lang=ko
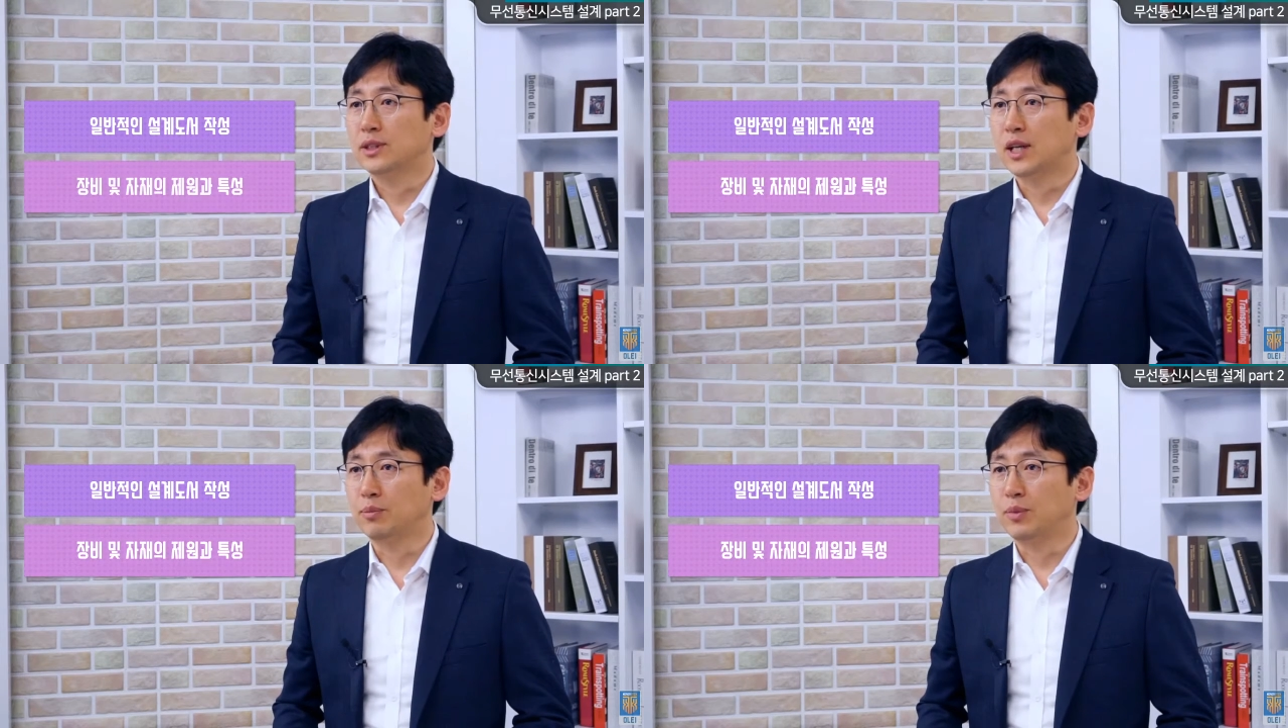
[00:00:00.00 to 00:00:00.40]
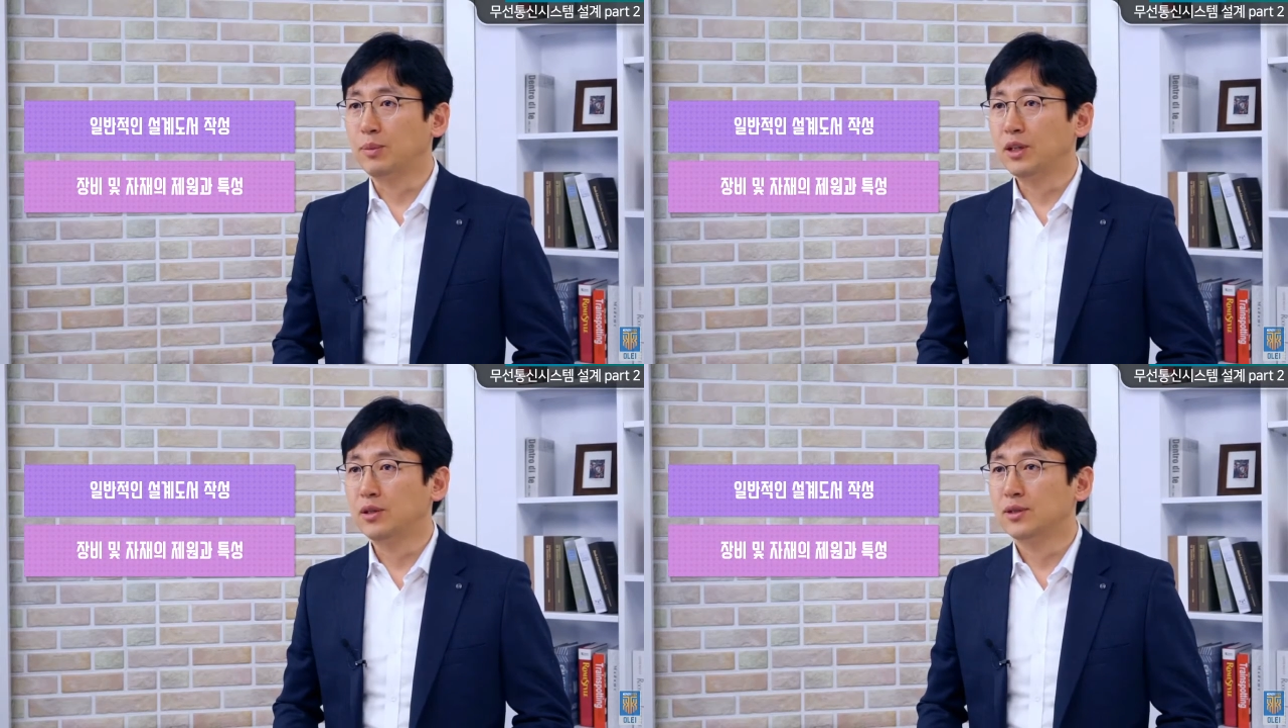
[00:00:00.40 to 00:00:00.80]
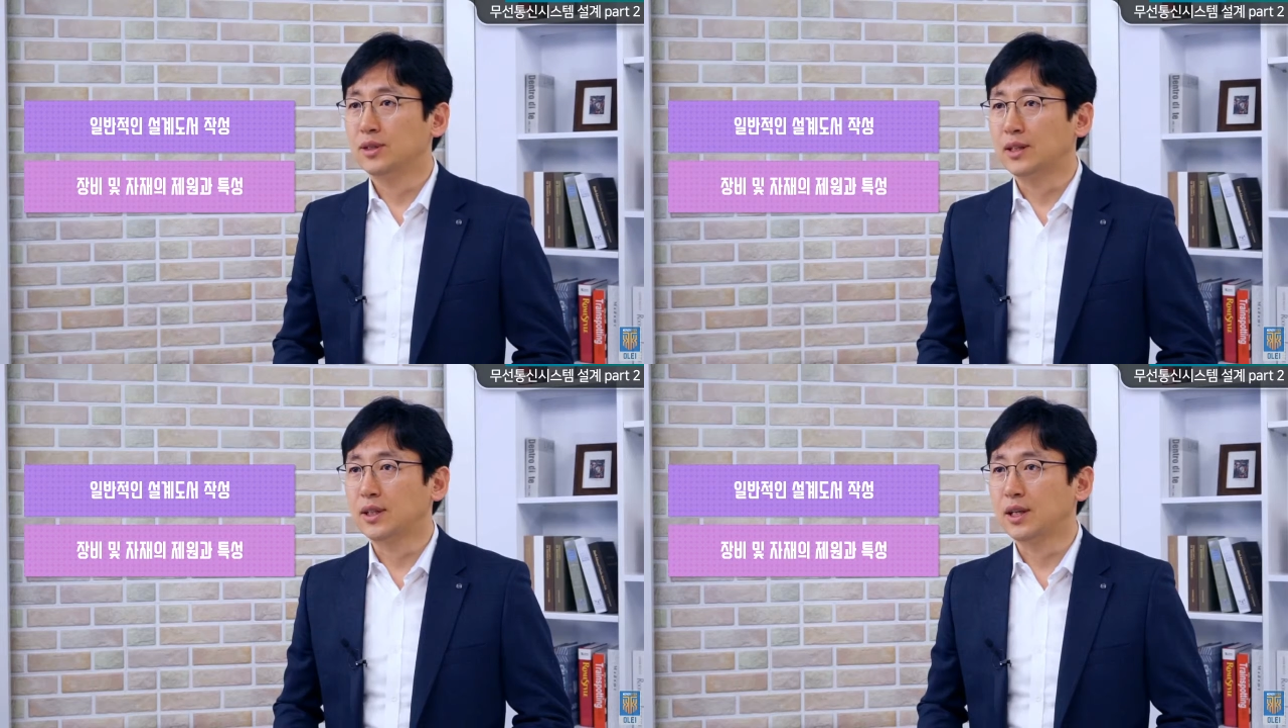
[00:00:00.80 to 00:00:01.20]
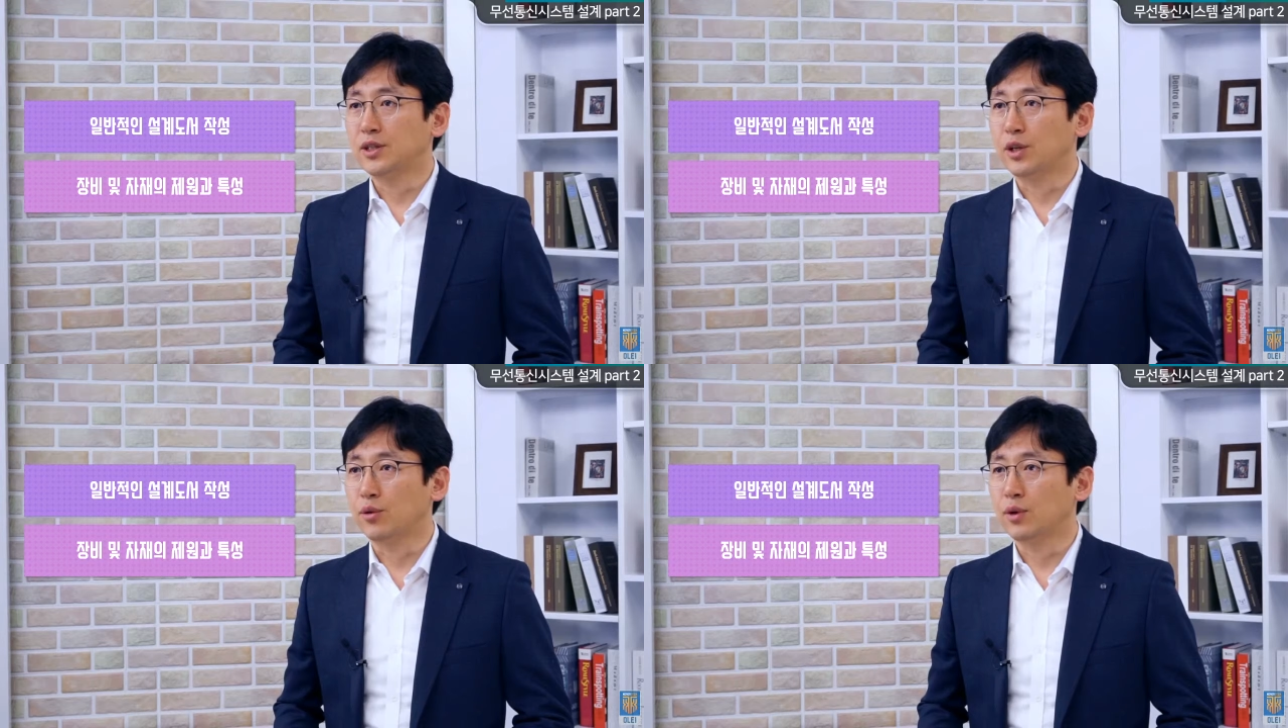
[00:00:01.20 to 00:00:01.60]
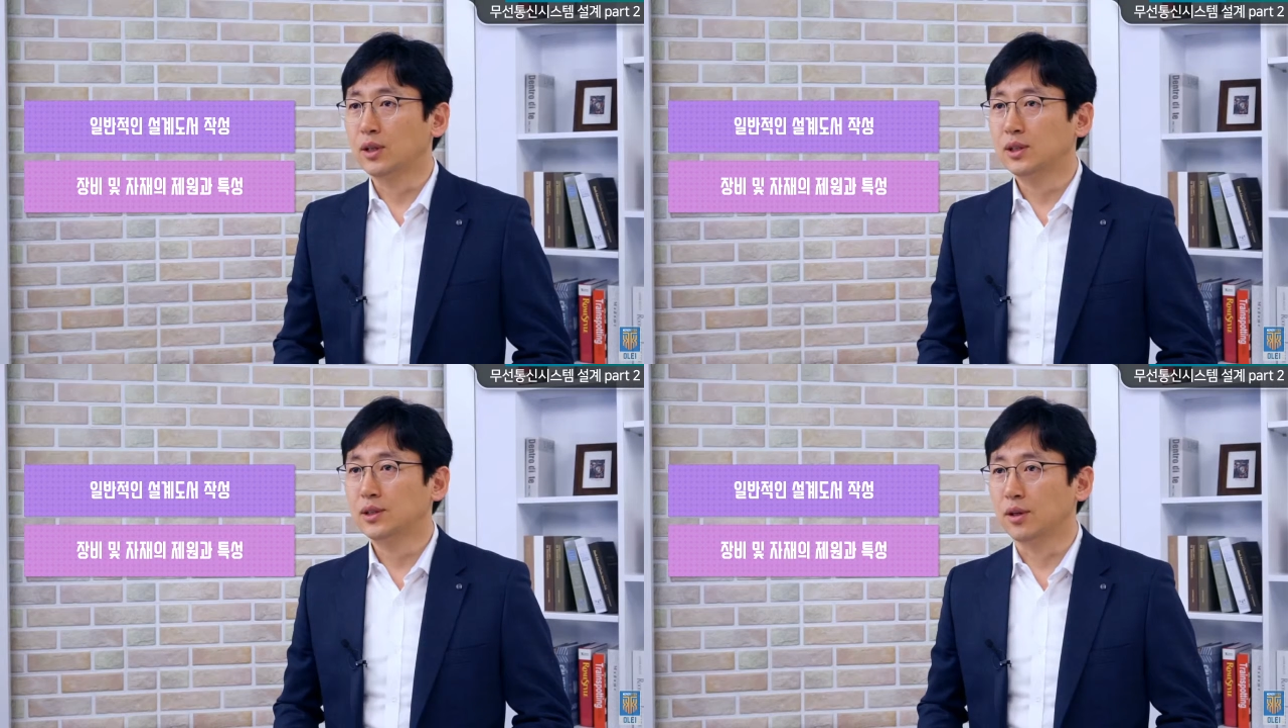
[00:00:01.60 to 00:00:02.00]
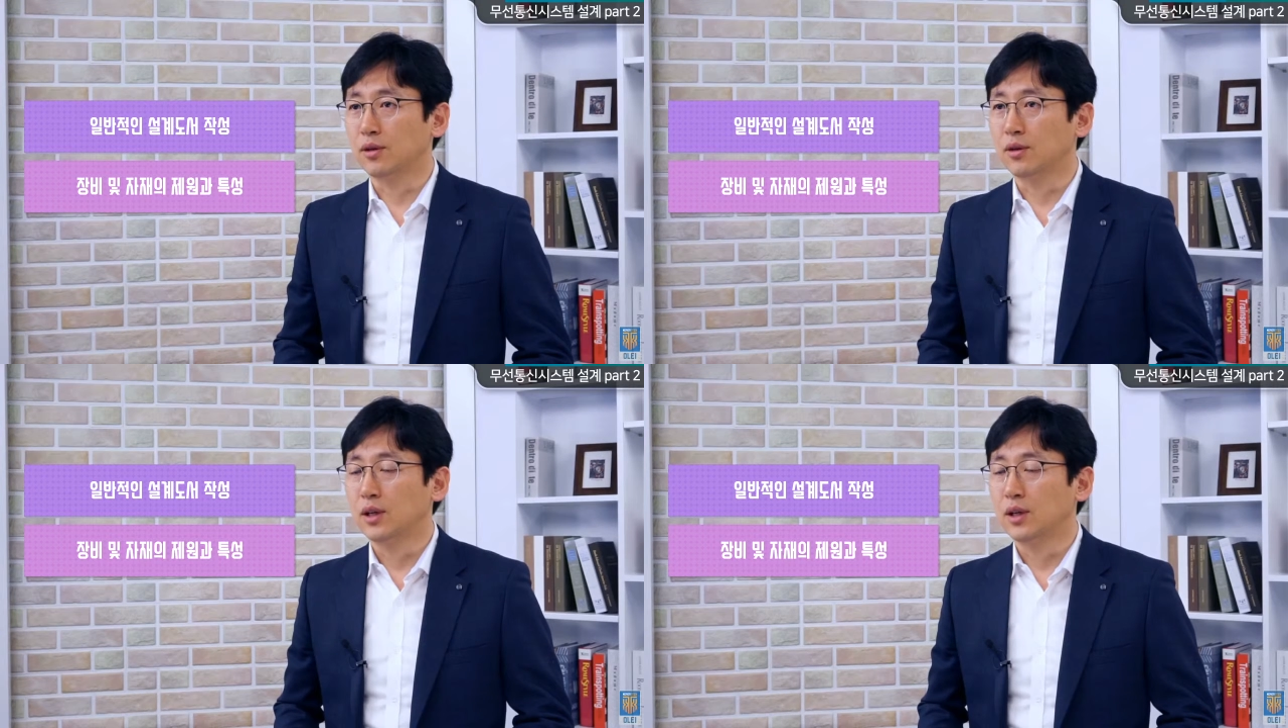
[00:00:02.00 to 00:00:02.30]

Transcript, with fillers: 장비 및 자재의 제형과 특성,